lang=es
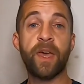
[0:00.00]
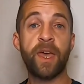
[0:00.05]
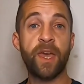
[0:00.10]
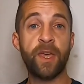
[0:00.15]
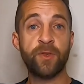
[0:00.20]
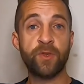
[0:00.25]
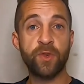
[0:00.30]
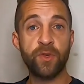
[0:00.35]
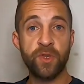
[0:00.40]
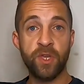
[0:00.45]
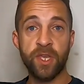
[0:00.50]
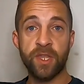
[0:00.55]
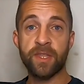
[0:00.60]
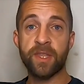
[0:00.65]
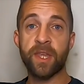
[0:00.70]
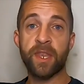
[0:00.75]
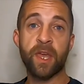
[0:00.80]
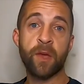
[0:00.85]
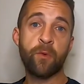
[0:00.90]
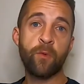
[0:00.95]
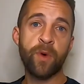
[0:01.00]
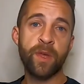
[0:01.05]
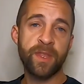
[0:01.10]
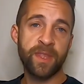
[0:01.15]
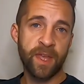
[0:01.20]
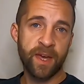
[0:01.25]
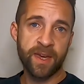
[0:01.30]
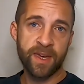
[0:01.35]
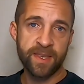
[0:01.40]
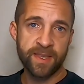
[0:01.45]
Eso sí, ten en
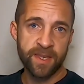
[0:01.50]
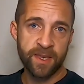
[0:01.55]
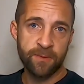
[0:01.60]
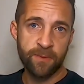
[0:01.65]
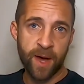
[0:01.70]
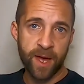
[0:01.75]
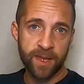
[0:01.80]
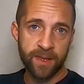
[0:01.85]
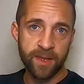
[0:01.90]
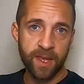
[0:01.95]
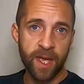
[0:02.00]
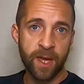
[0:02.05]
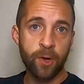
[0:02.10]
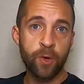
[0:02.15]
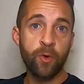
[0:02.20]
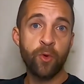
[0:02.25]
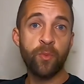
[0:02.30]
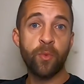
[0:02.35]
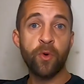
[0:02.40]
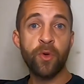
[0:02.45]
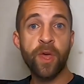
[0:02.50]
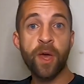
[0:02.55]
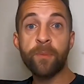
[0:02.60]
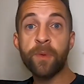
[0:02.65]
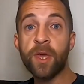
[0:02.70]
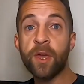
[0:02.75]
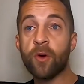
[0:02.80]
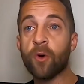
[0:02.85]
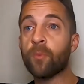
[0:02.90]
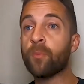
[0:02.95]
cuenta que si van en grupos de
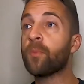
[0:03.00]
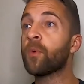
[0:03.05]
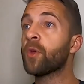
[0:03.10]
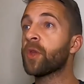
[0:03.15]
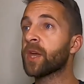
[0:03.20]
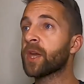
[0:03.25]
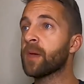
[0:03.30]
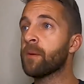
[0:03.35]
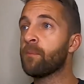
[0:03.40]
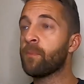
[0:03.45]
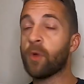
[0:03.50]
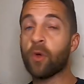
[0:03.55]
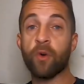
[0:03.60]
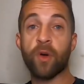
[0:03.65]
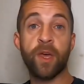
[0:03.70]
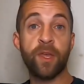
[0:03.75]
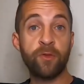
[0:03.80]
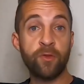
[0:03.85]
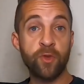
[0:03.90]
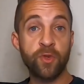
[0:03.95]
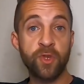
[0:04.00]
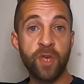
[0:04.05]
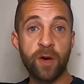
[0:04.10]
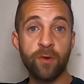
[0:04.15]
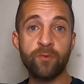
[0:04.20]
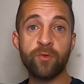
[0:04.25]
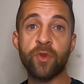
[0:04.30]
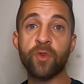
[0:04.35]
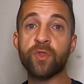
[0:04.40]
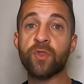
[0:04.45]
amigos, por ejemplo, en dos
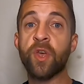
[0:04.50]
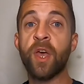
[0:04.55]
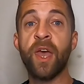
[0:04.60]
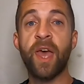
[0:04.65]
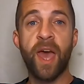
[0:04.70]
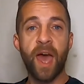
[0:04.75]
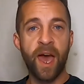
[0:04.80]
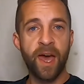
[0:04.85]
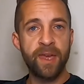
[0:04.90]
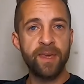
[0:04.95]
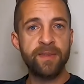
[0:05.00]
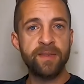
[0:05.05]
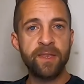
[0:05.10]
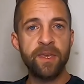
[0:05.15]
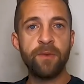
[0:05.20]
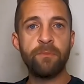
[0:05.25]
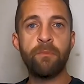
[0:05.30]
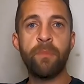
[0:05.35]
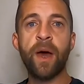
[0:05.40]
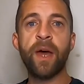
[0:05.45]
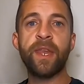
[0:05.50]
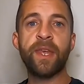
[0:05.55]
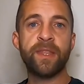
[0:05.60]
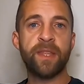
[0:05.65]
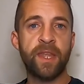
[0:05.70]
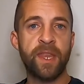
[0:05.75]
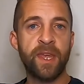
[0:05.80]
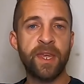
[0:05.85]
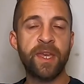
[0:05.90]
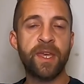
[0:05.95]
autos, ahí sí van a
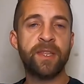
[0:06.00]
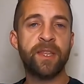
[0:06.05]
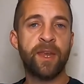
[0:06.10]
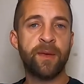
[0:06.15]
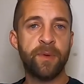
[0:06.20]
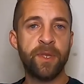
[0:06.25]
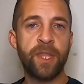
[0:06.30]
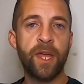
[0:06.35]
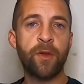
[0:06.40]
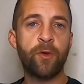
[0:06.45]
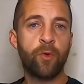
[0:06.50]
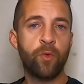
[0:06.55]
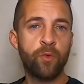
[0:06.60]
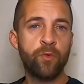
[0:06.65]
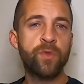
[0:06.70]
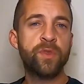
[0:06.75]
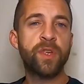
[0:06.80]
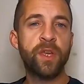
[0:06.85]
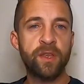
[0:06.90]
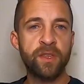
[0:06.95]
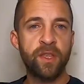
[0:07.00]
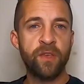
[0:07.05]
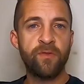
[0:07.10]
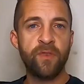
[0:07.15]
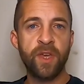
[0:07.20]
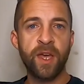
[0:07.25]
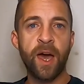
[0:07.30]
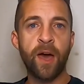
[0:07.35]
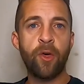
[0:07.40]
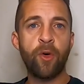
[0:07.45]
tener que tramitar un
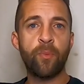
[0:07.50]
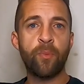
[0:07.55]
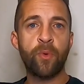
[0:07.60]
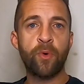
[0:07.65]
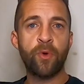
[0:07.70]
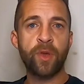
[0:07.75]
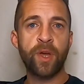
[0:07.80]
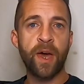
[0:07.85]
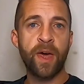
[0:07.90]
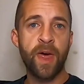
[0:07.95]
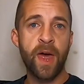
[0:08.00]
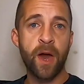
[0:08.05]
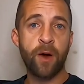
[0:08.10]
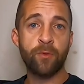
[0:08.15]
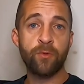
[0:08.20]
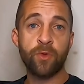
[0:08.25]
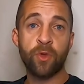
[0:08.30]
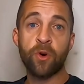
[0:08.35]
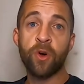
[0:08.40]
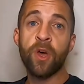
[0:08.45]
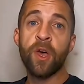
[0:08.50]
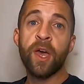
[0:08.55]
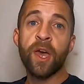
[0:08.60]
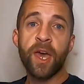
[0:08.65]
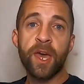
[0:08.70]
certificado por cada auto.